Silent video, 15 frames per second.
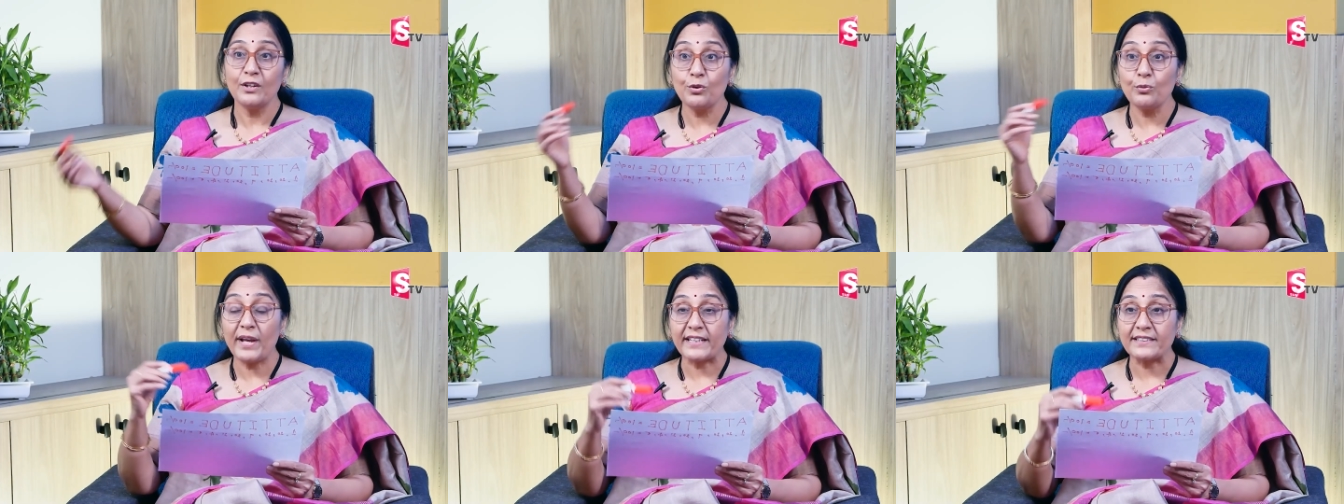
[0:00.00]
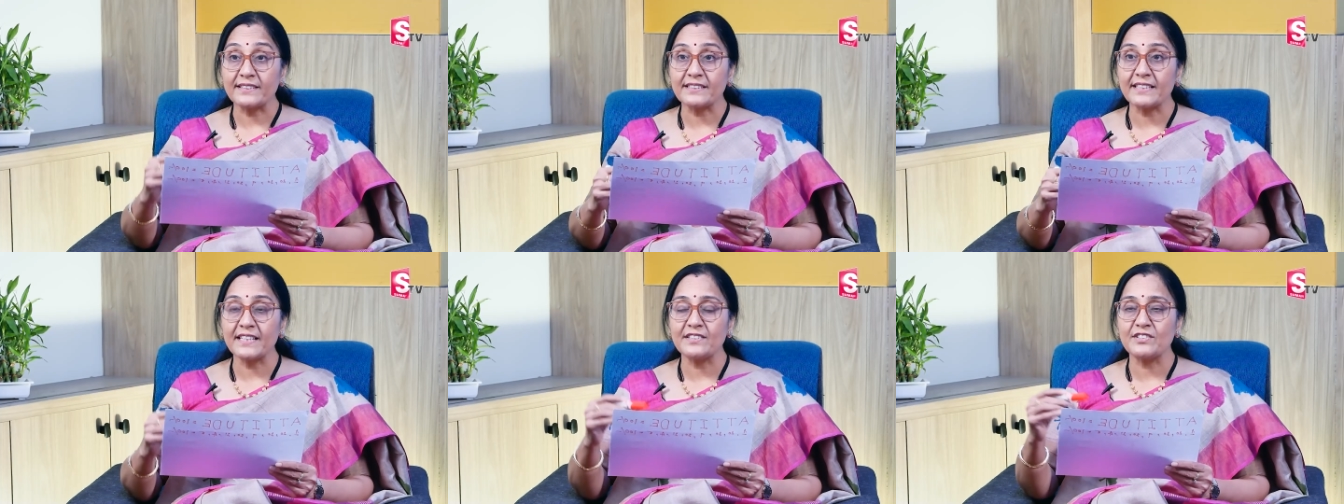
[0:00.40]
నువ్వు
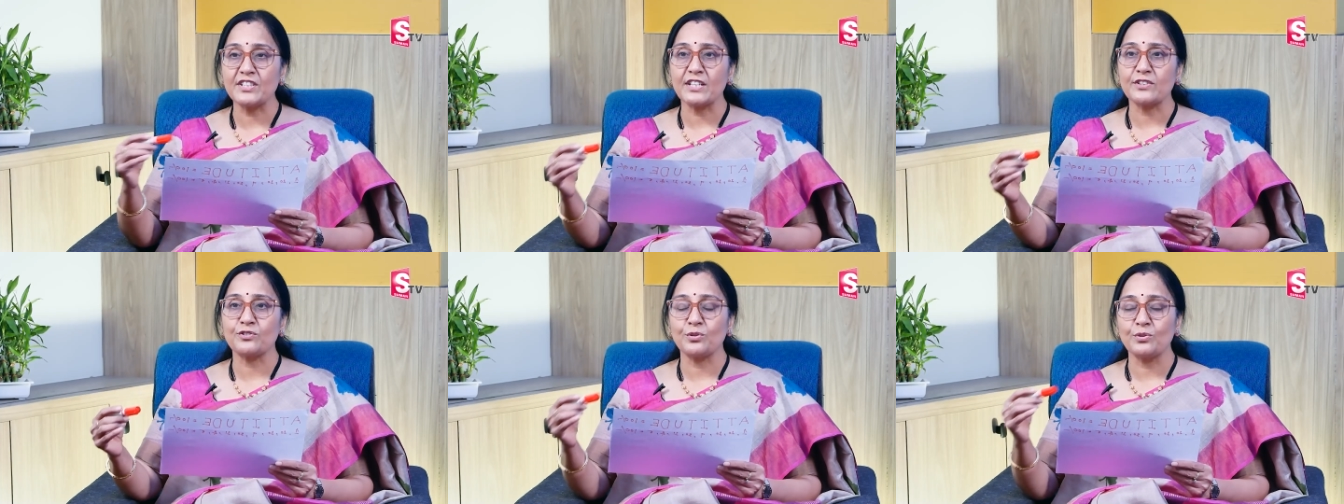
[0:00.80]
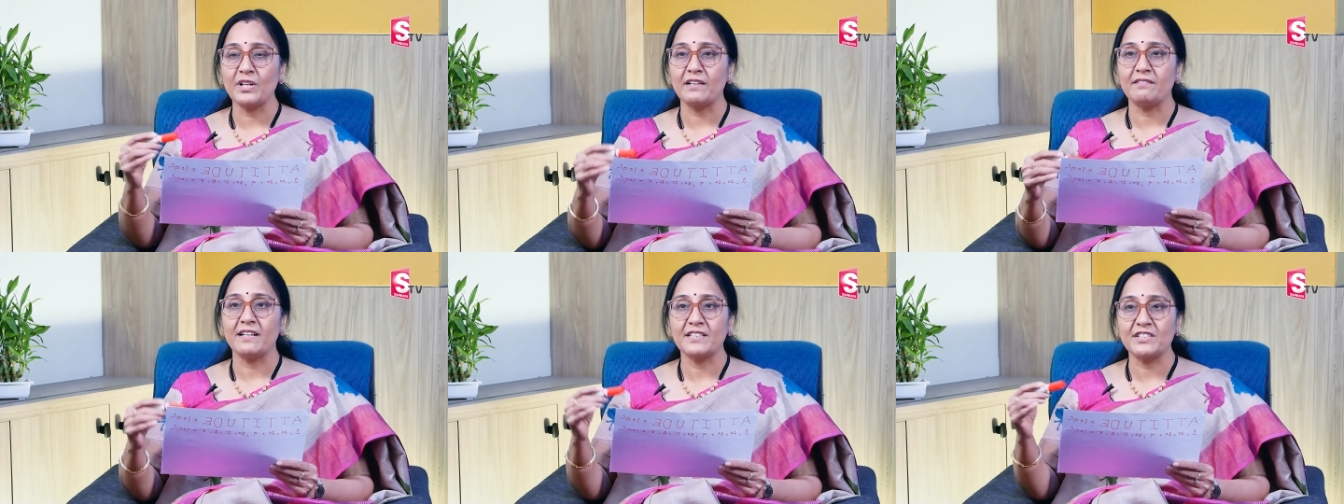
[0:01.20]
ఎక్సర్సైజ్
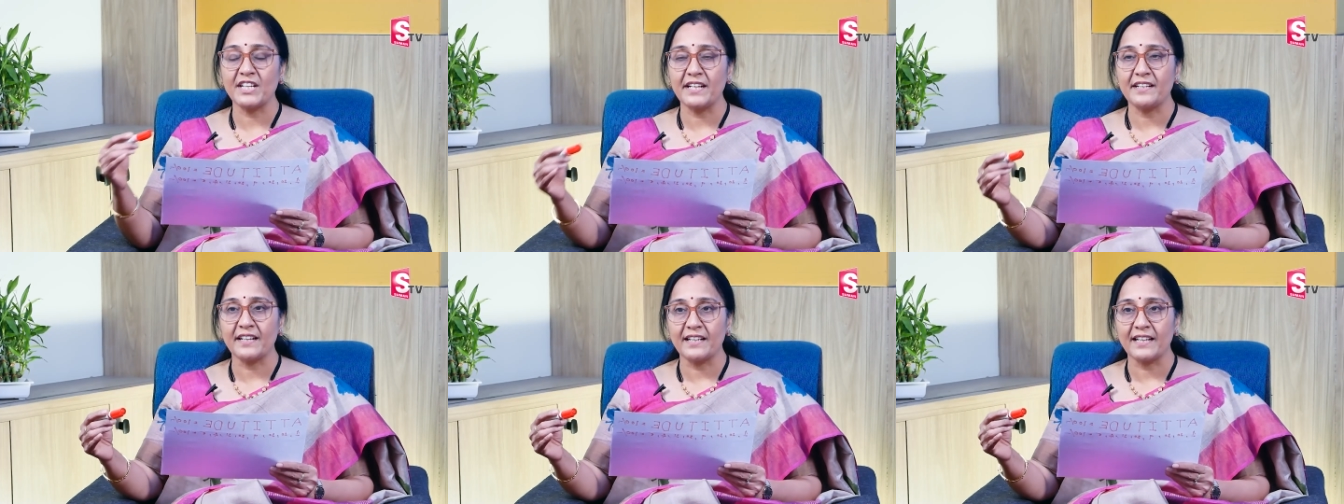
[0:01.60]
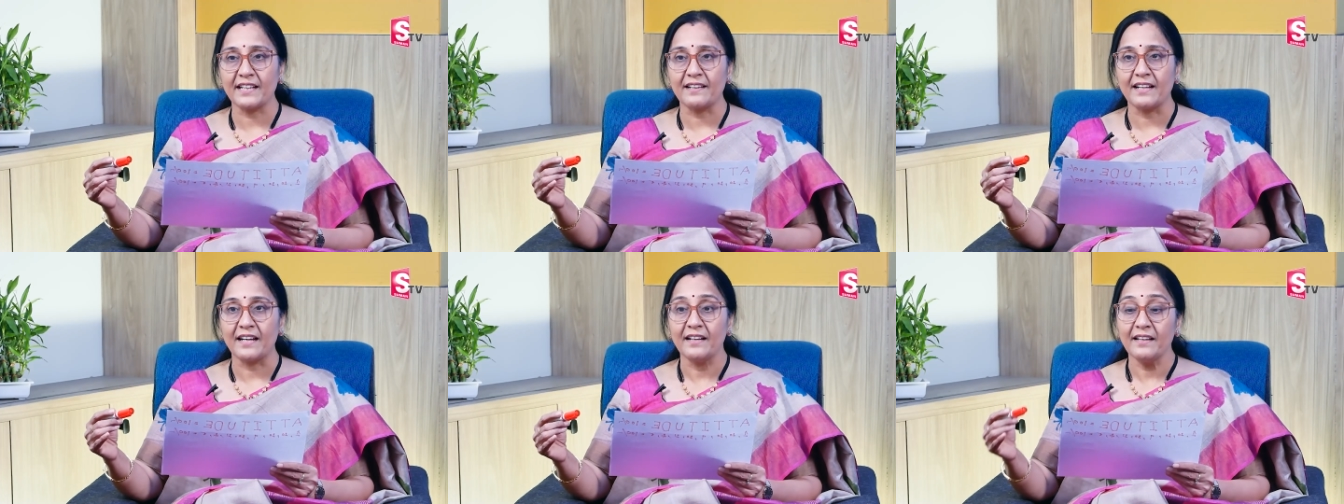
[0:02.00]
చేస్తున్నావా చేయటం
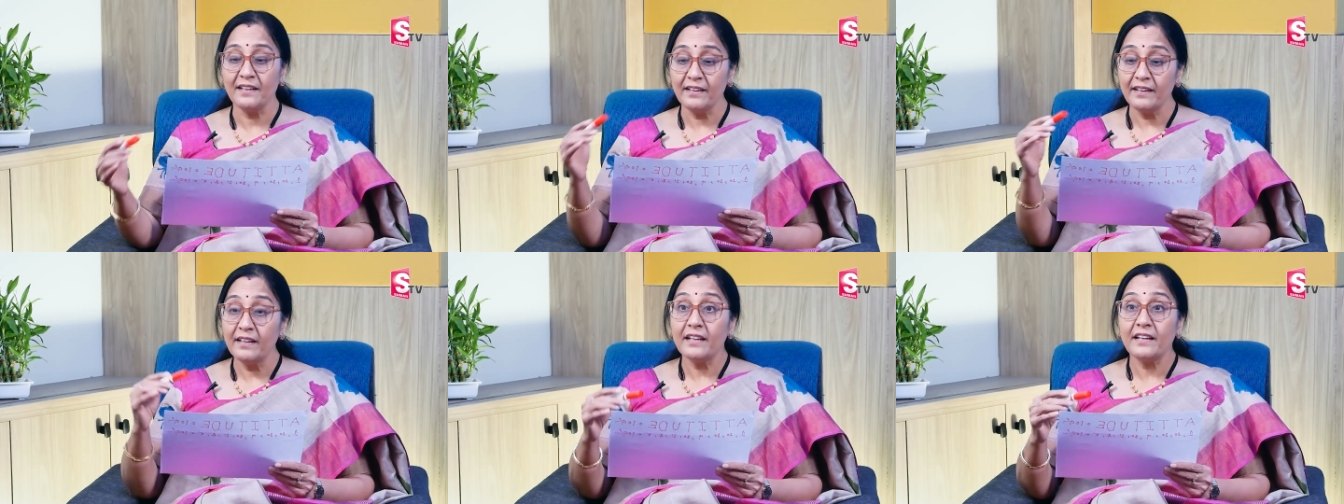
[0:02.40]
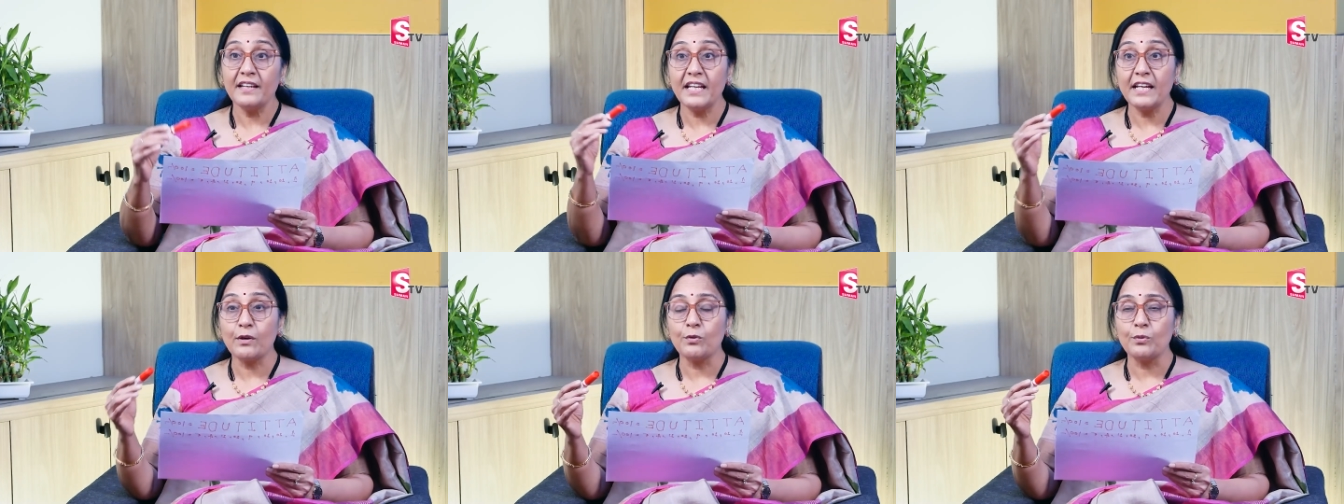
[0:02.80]
లేదా
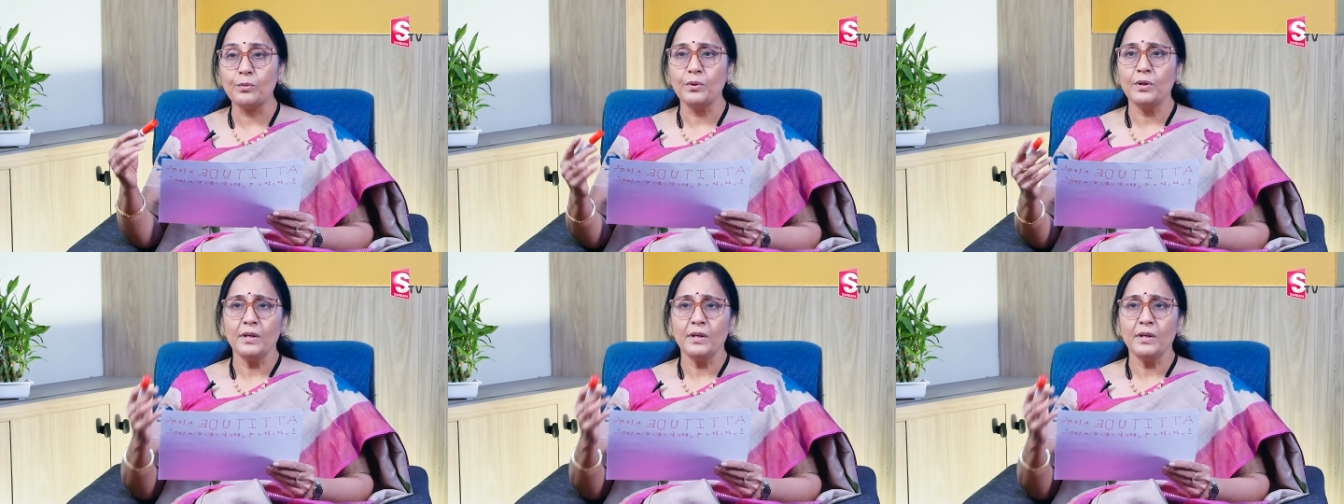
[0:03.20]
నీకు